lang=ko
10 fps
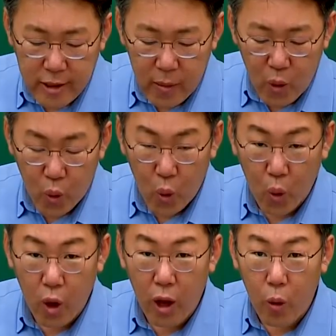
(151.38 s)

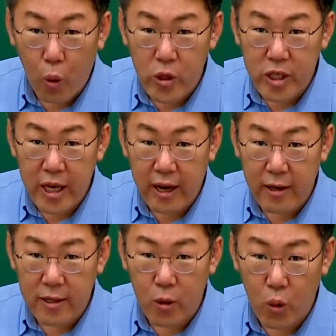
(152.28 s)
설명으로 옳지 않은
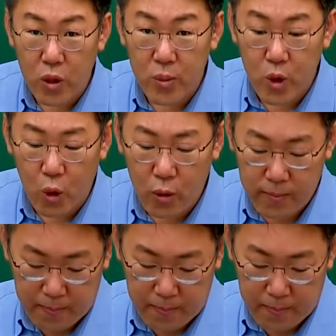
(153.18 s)
것을 고르십시오.